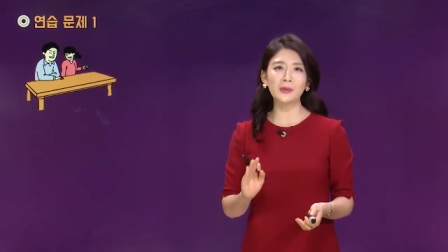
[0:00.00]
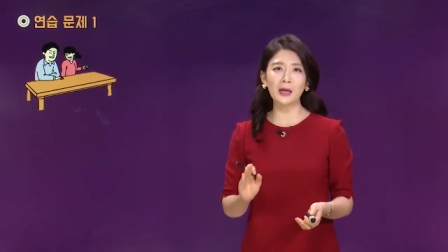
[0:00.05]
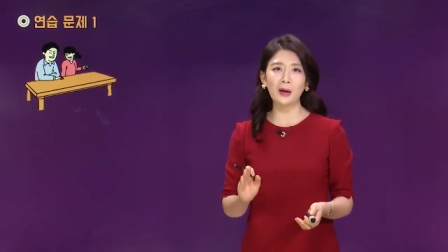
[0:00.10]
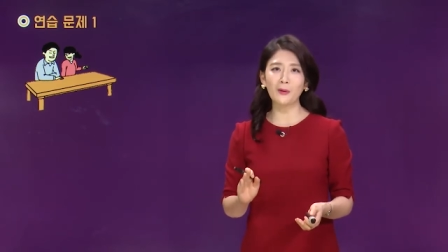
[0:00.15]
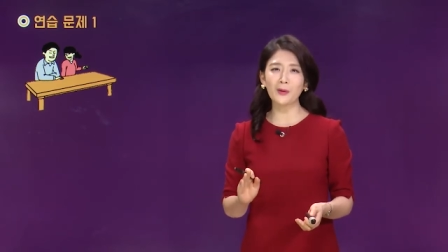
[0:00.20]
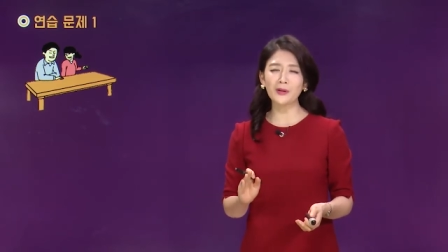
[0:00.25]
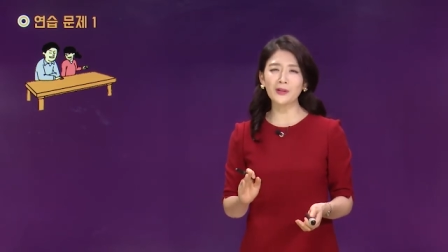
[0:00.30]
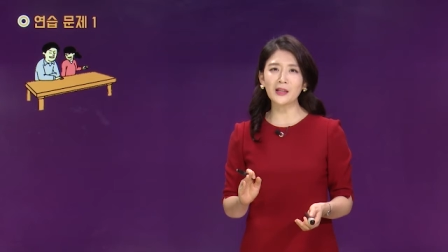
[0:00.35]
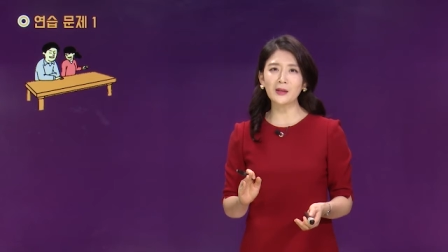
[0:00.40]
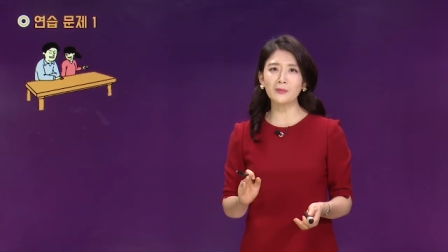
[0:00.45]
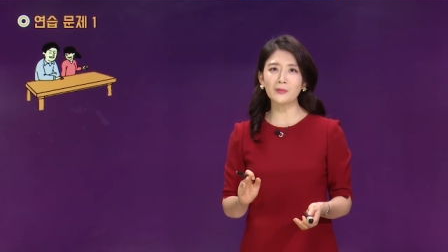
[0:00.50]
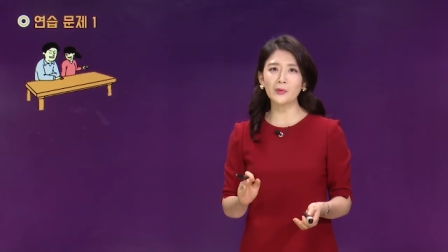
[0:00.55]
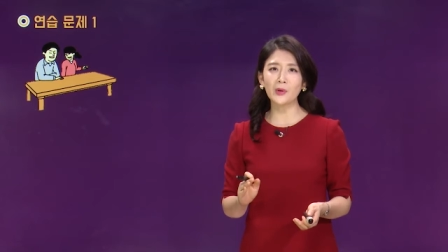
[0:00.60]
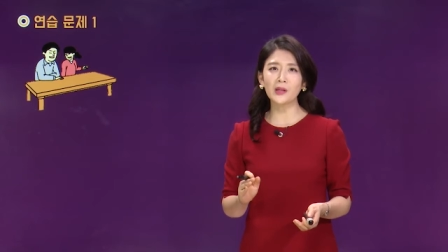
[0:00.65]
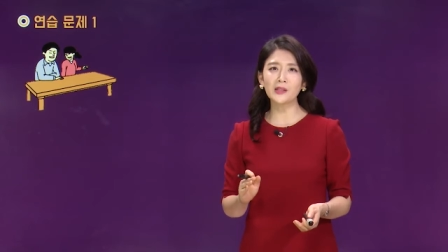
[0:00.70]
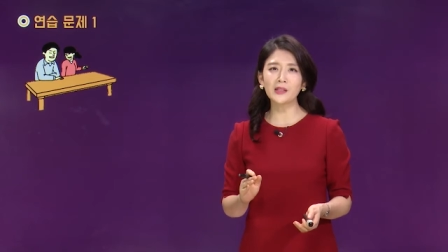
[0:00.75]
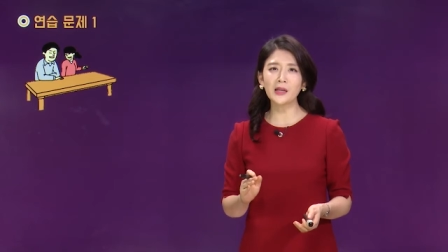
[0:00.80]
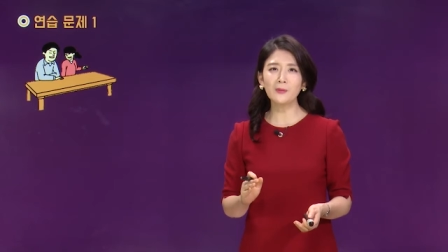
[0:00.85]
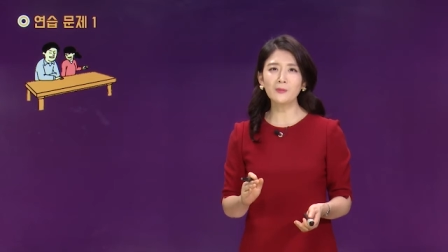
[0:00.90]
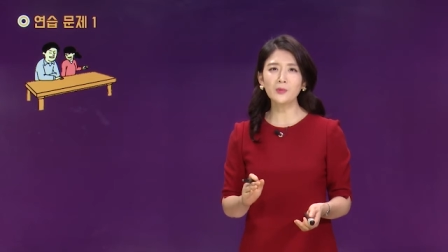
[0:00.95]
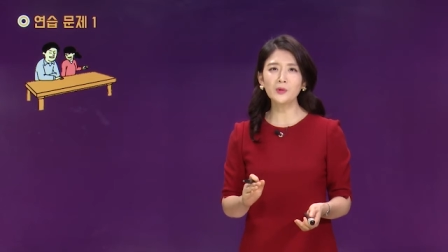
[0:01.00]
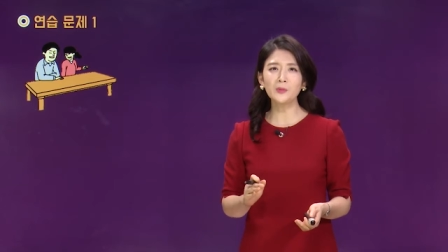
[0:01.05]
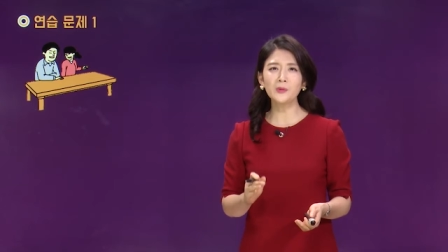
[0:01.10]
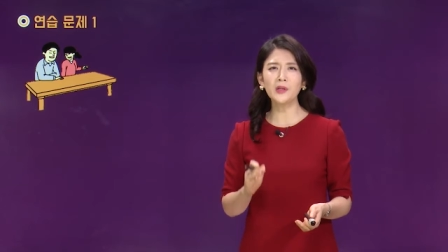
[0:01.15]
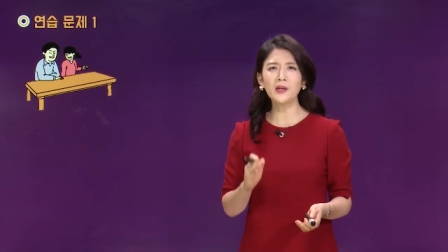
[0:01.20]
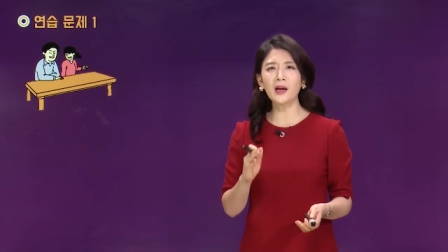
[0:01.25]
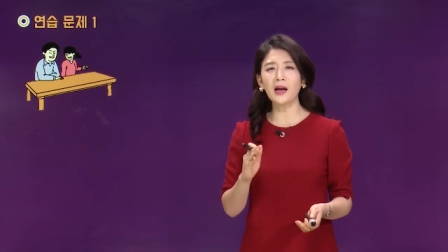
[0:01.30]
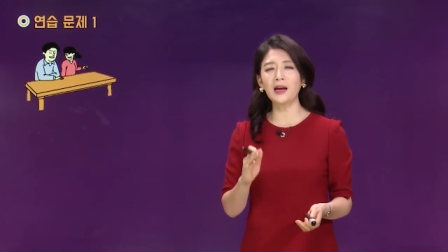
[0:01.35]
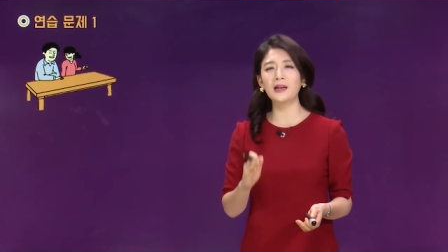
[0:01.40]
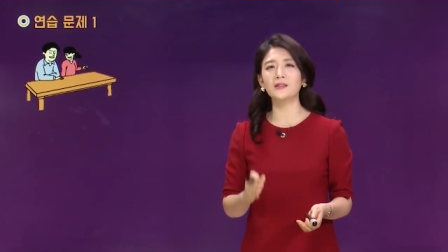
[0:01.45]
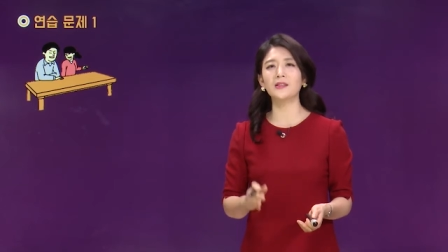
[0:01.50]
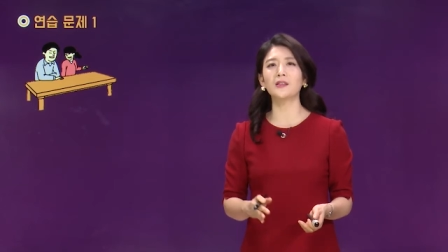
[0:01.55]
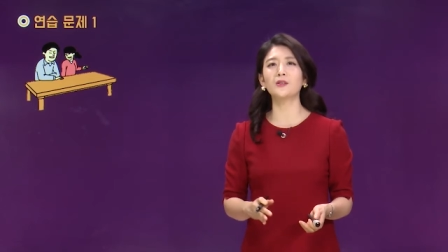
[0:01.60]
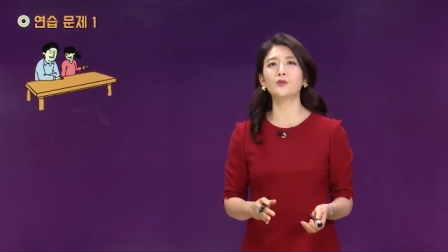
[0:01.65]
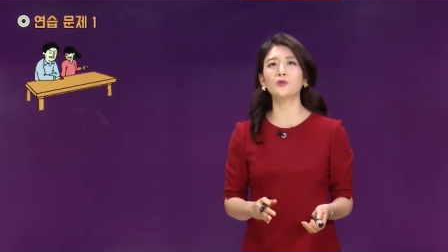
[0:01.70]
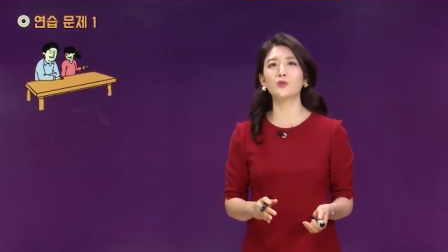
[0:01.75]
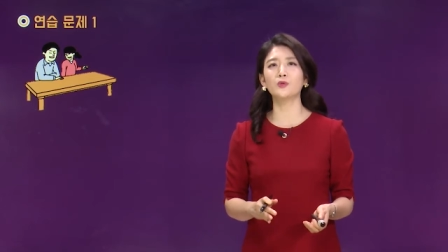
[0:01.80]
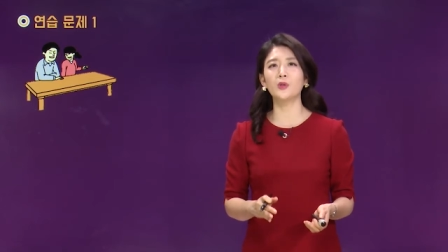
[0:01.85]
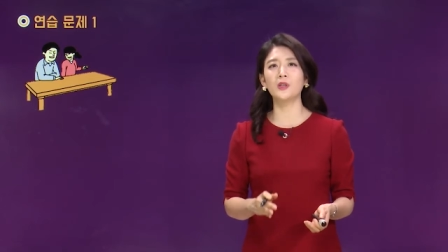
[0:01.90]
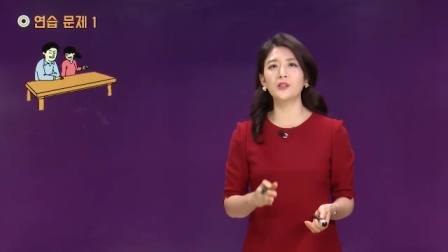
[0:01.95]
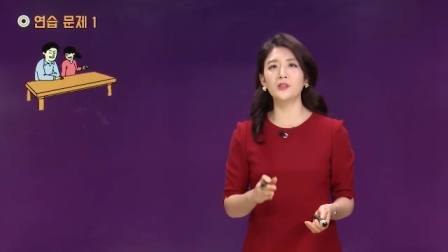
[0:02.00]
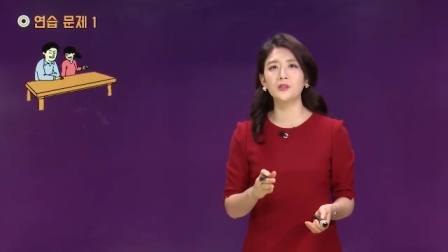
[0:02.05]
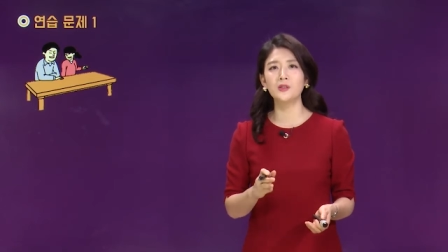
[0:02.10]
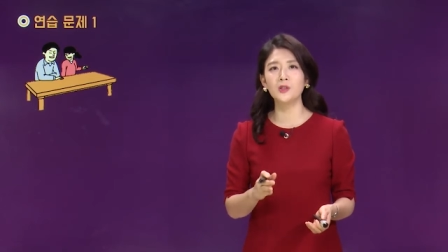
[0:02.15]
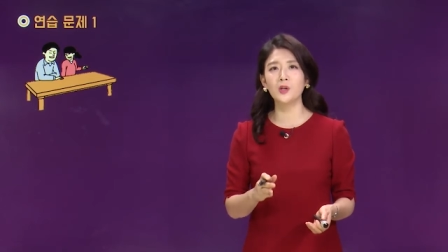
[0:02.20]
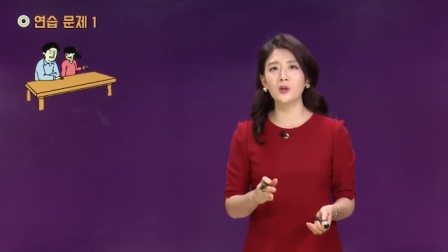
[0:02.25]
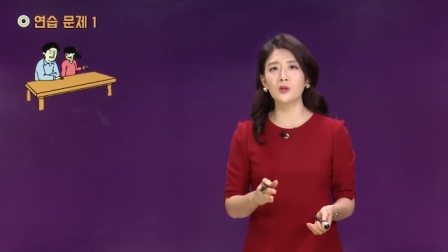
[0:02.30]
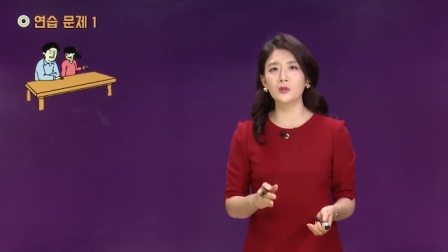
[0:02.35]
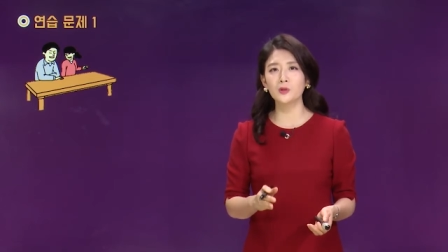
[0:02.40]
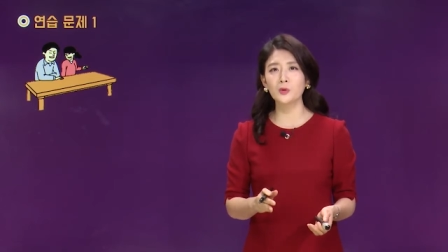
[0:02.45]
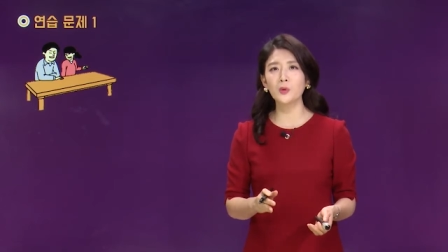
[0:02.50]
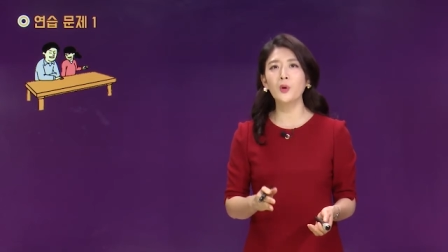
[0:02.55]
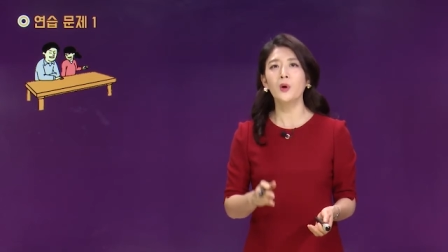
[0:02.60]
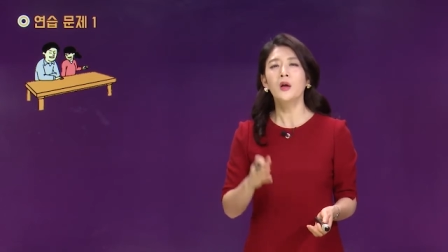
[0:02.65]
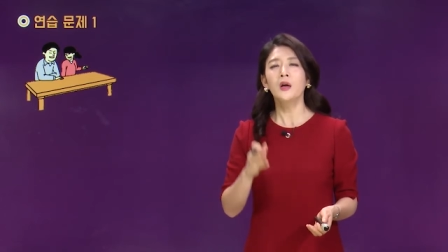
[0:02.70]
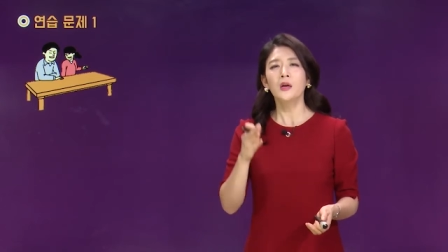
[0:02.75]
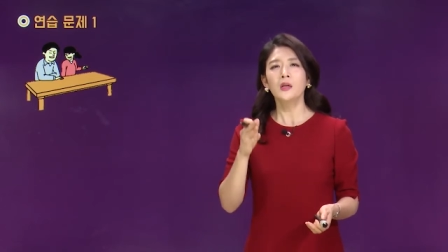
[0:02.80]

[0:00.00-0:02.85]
나오기 때문에 3부분의 가장 중요한 능력으로